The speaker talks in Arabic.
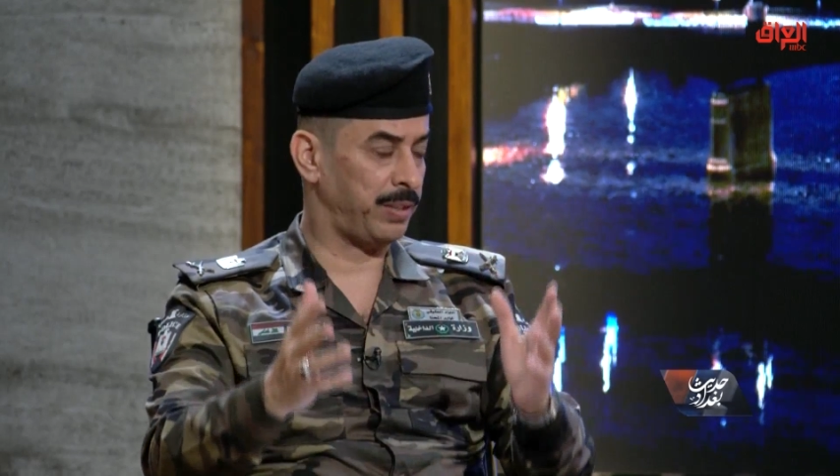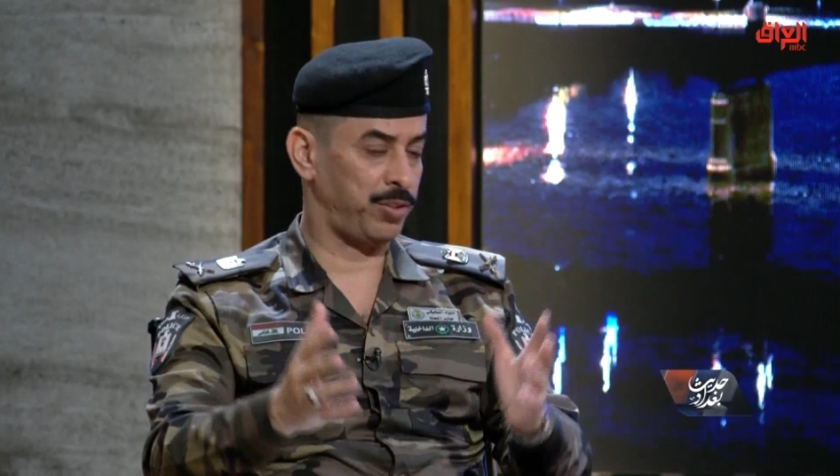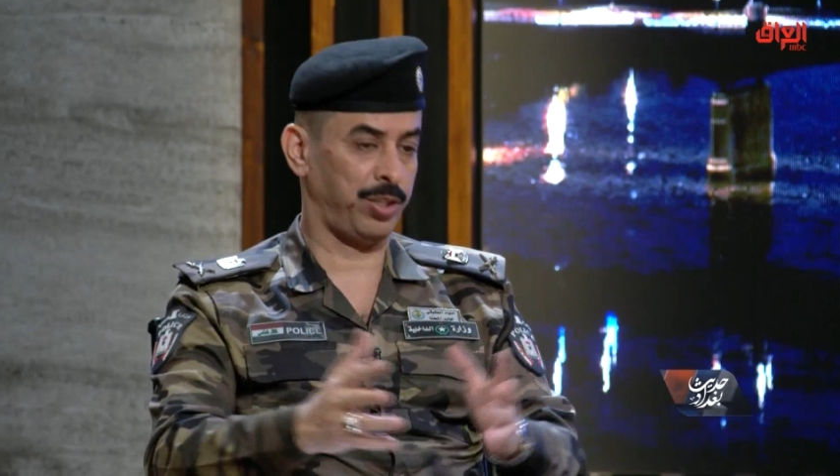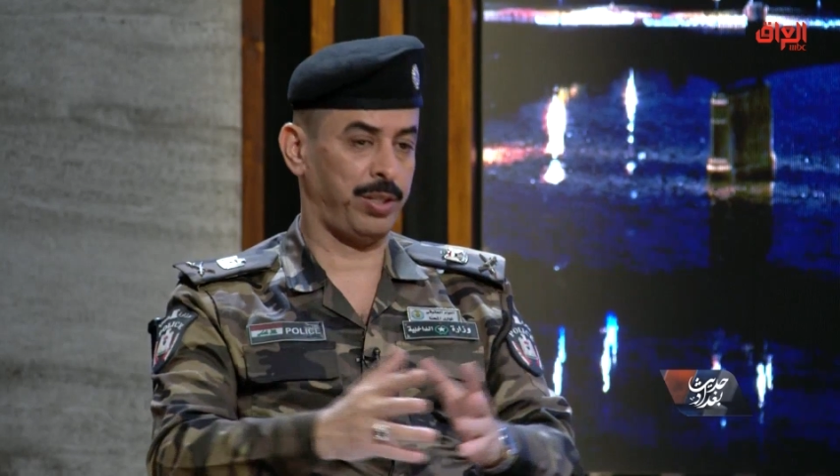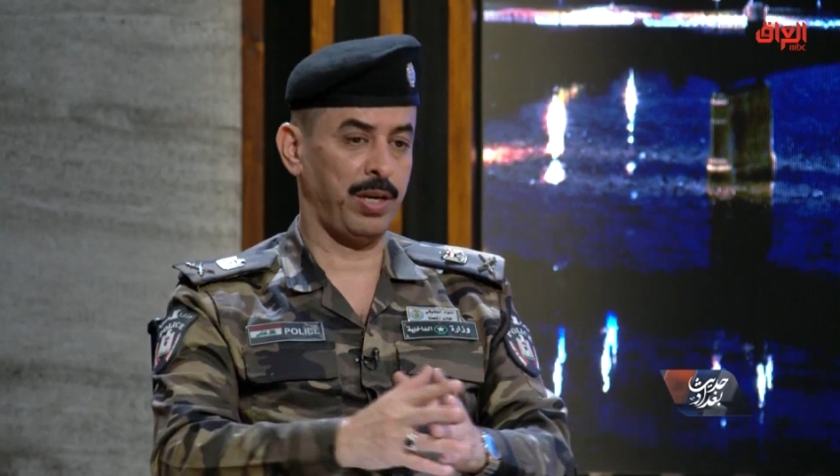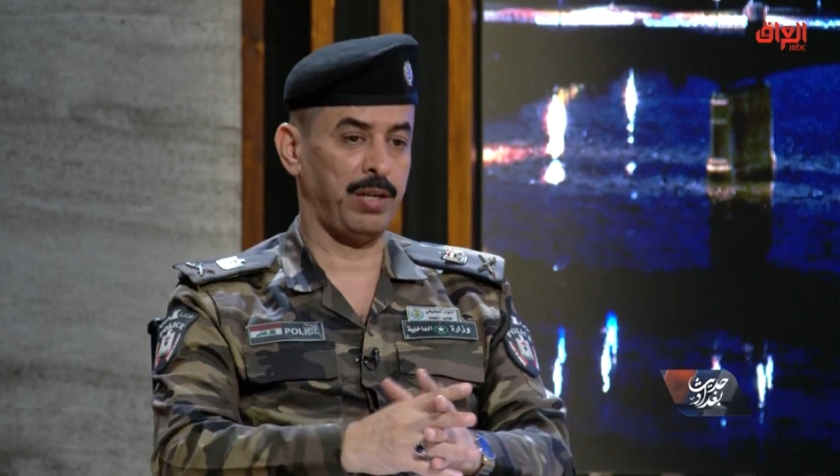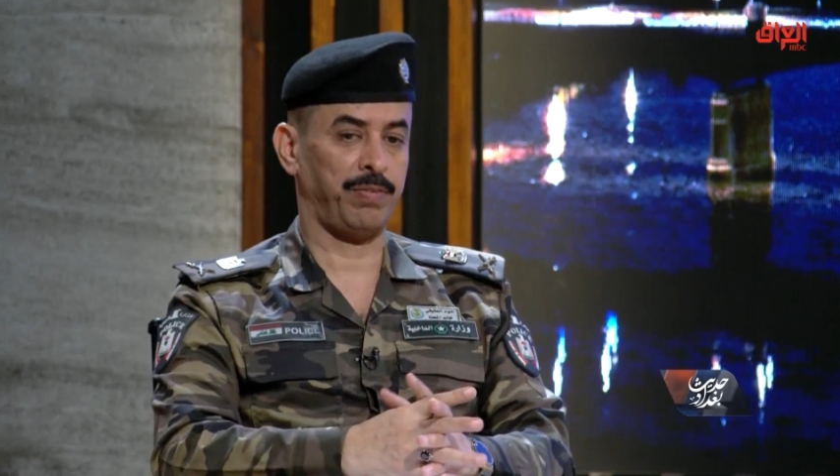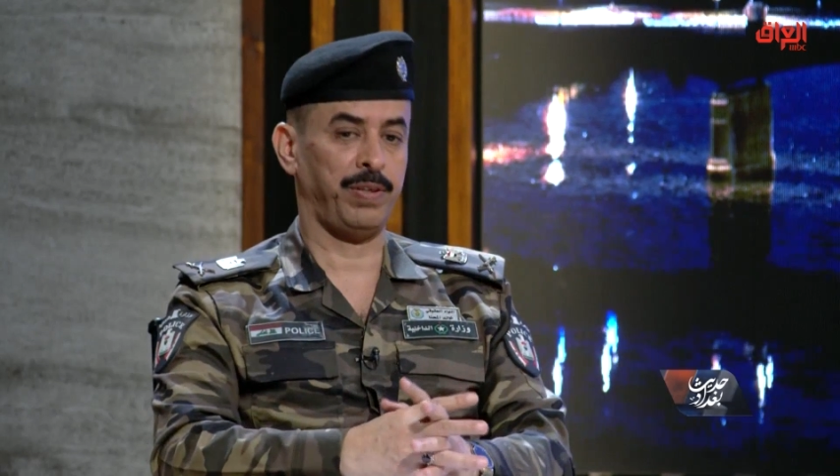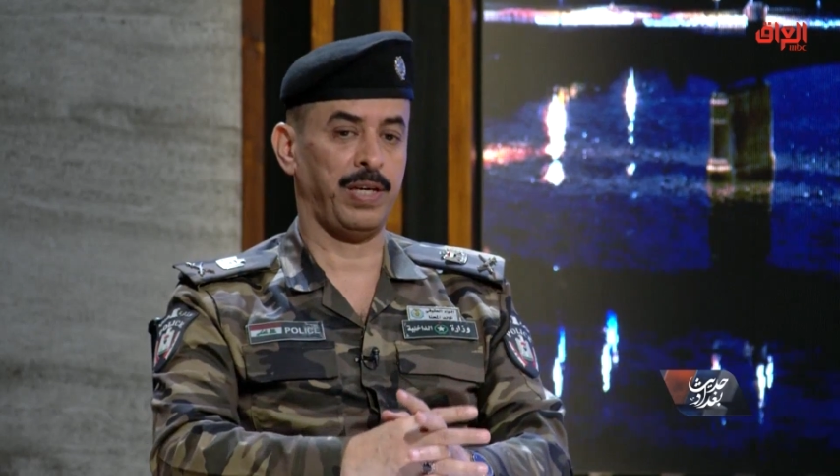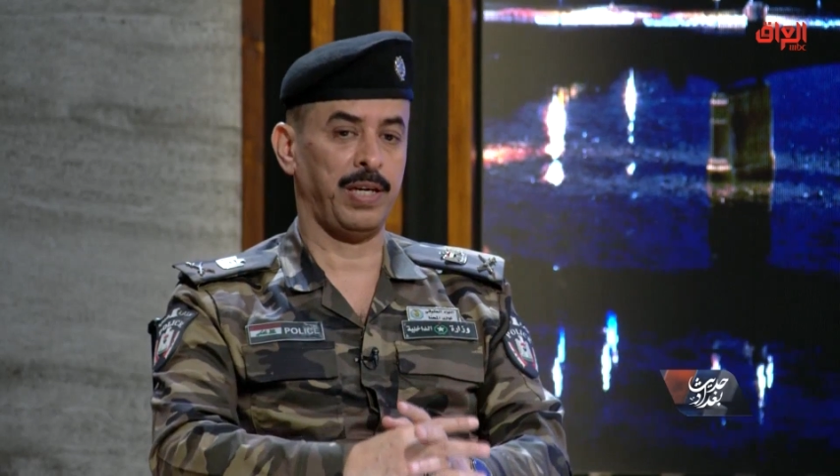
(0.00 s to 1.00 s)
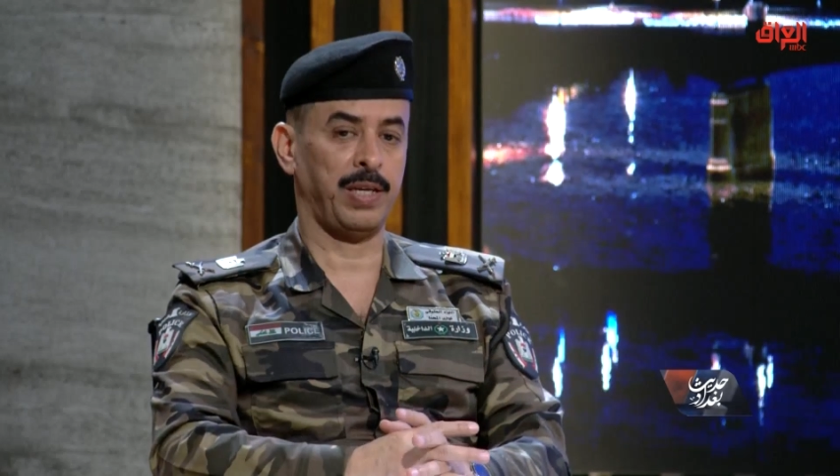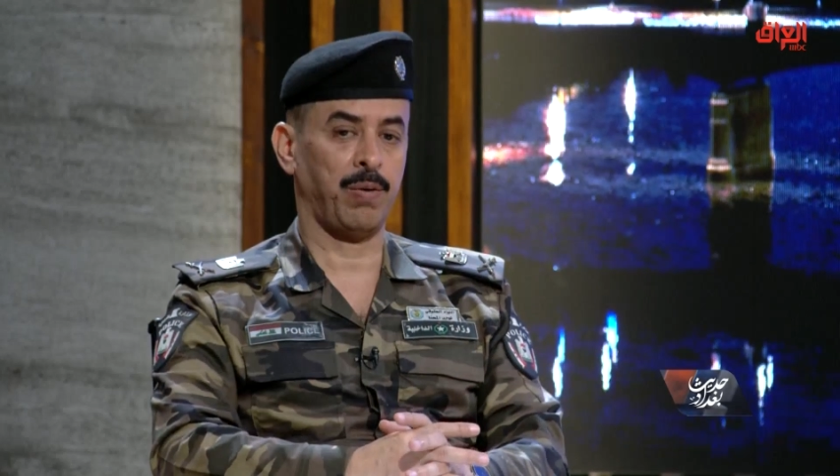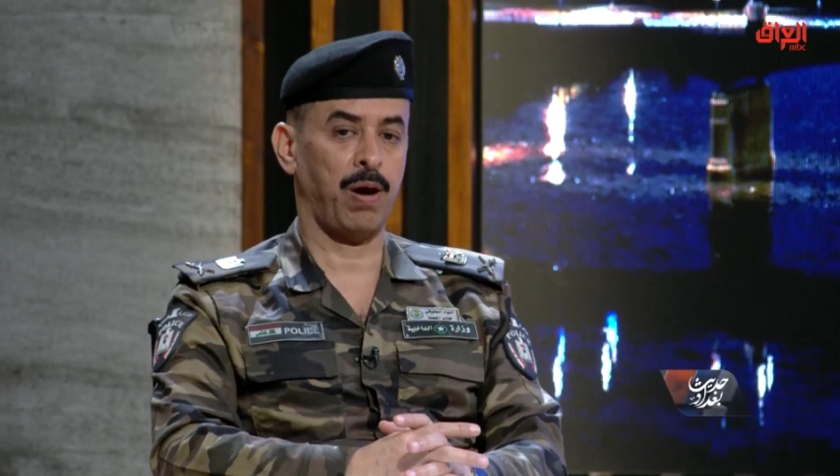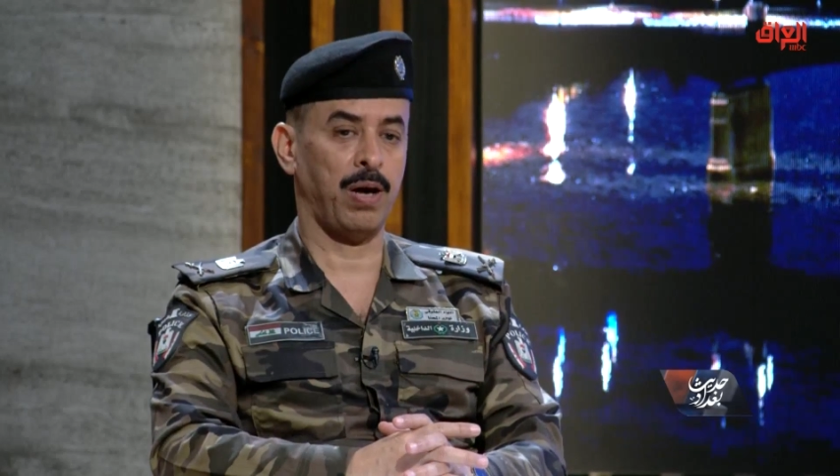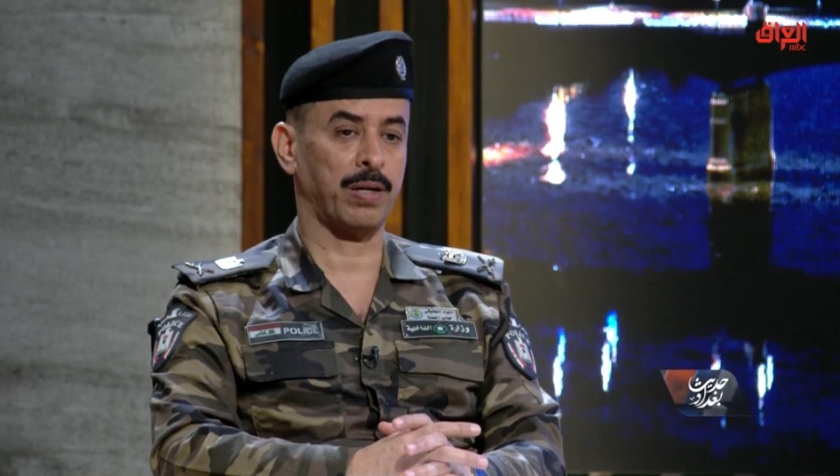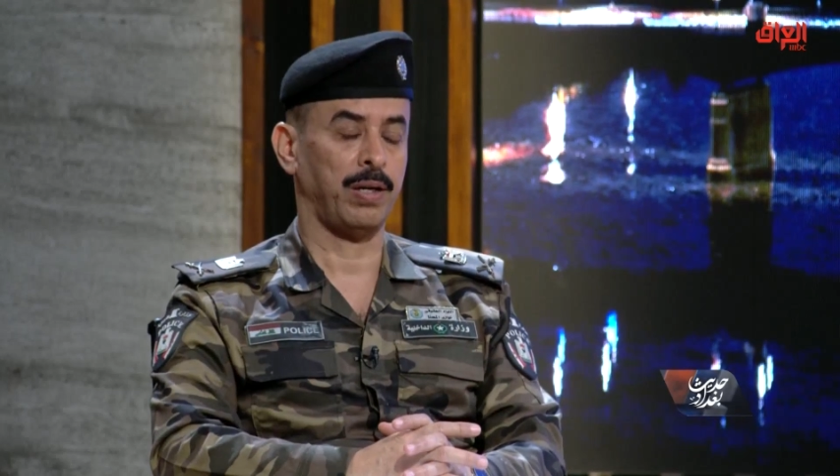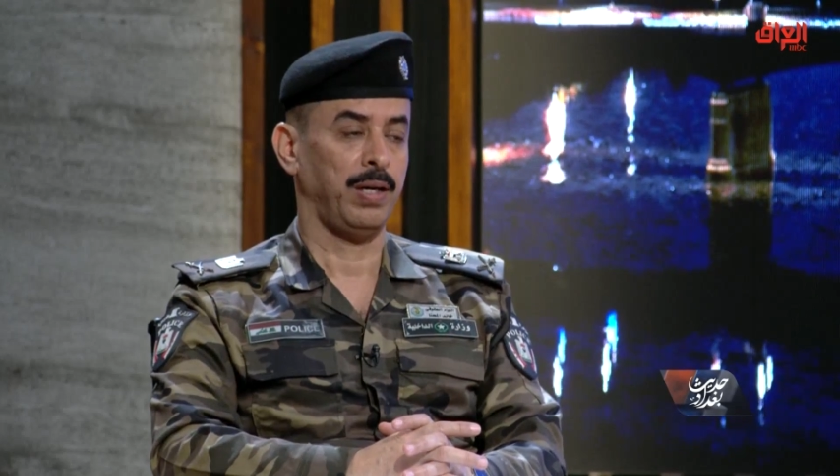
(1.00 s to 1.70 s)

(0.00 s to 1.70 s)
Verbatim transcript: جدا فيها دوائر